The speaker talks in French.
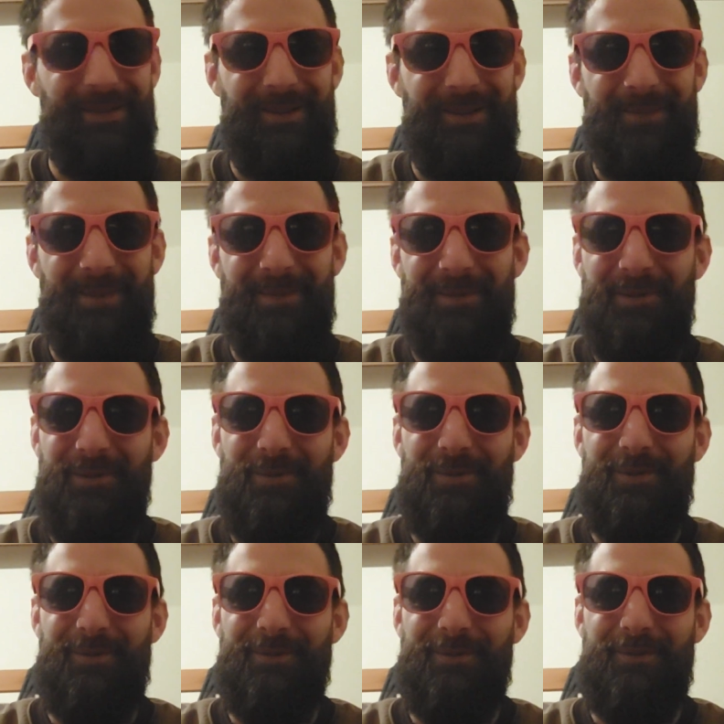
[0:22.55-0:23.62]
Comme
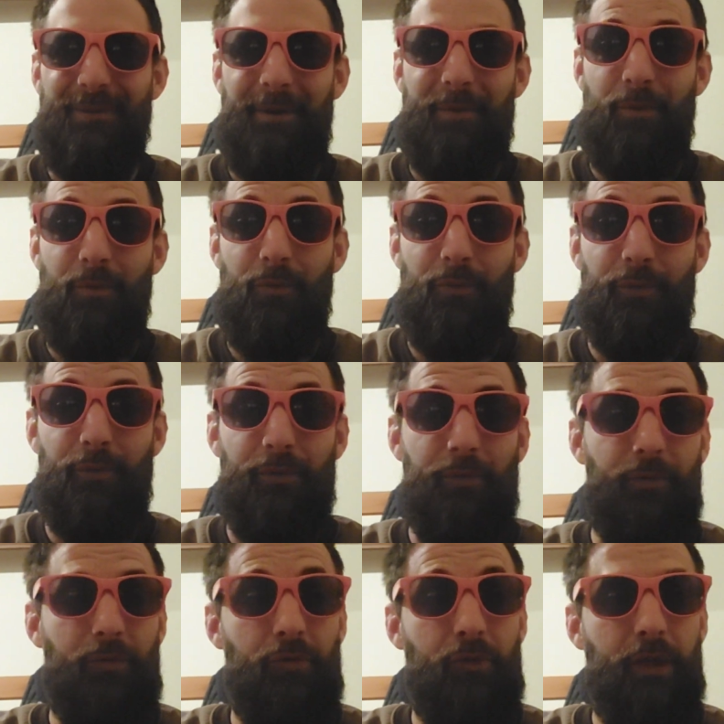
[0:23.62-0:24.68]
d'habitude, j'aurais beaucoup
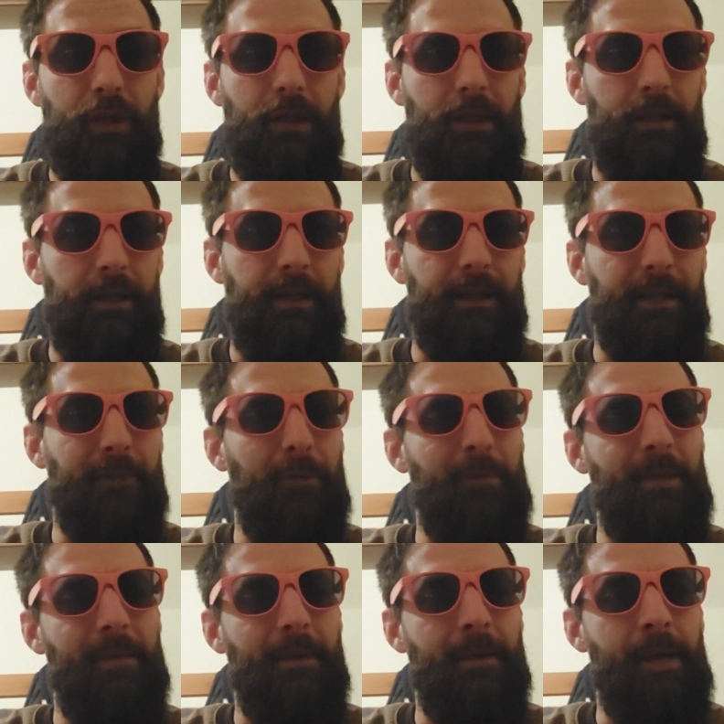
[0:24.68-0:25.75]
de, sujets à,
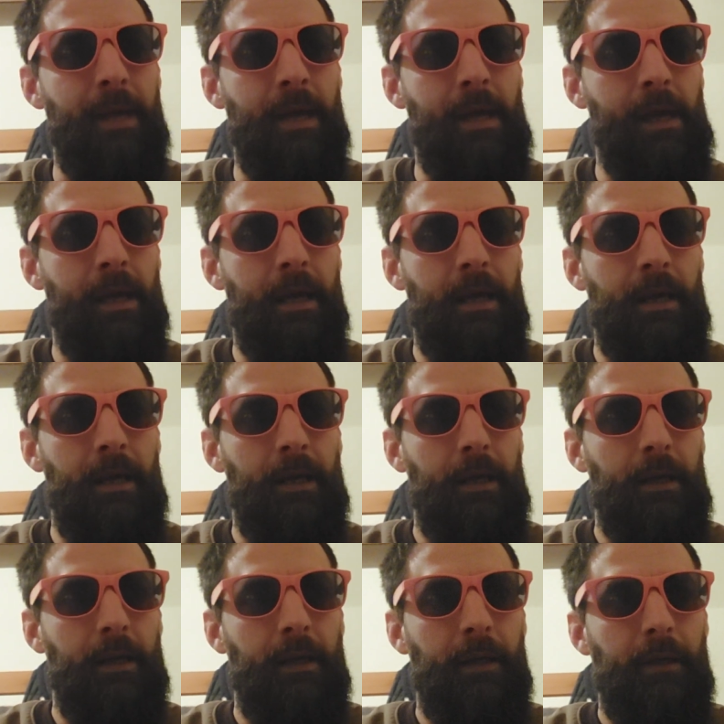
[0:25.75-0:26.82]
développer, mais
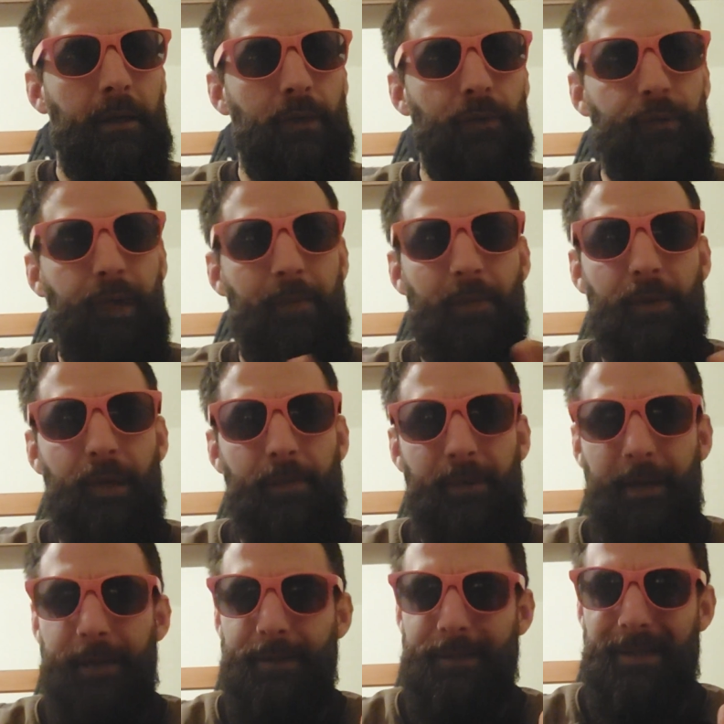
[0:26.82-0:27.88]
je voudrais prendre un
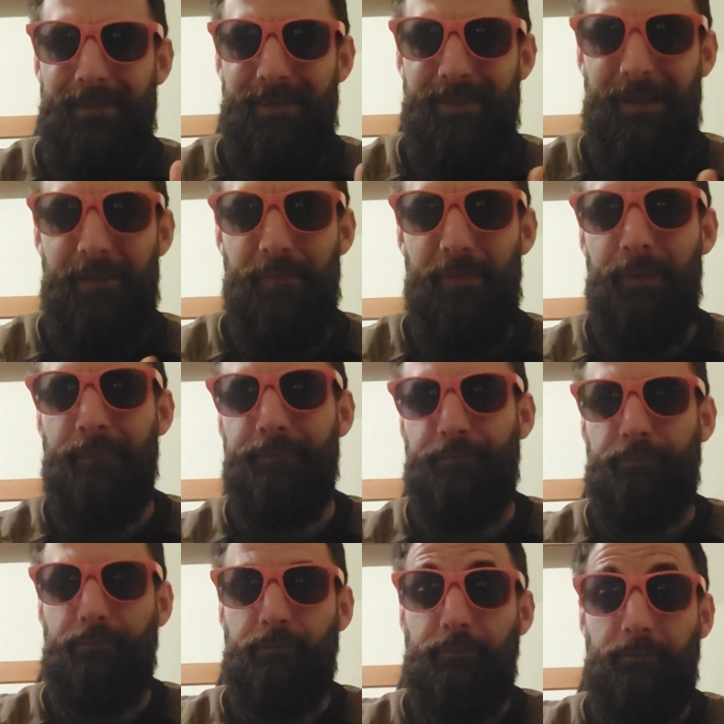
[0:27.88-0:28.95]
principe simple
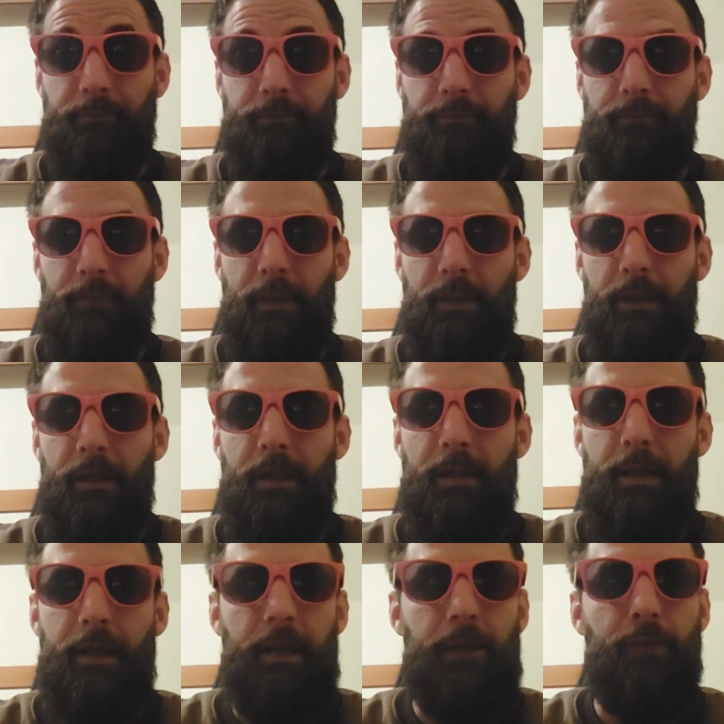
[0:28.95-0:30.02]

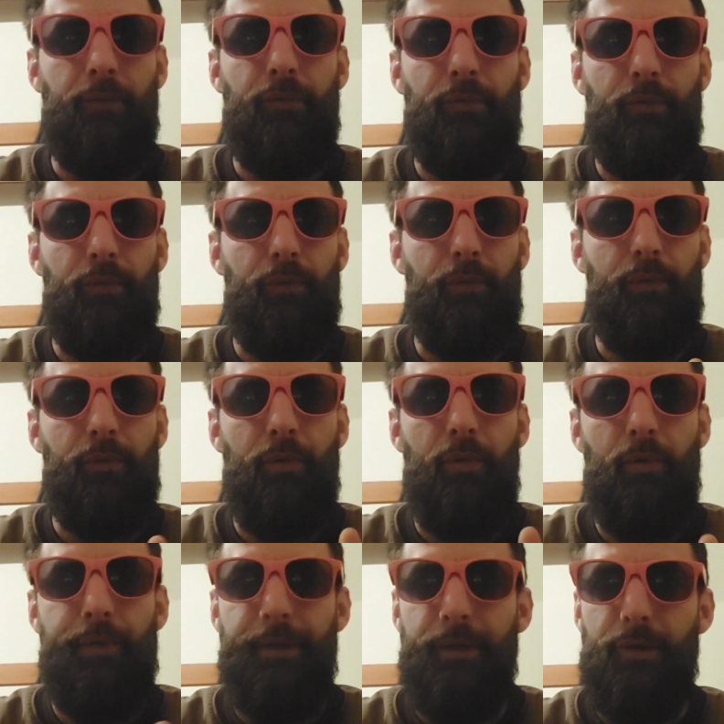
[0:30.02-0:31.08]
qui est la notion de, de
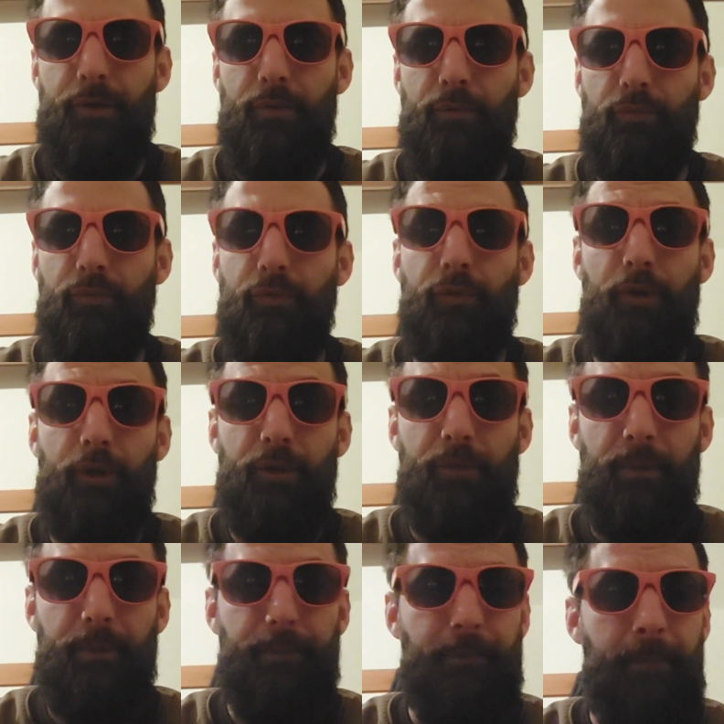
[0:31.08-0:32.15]
religion ou de dogme.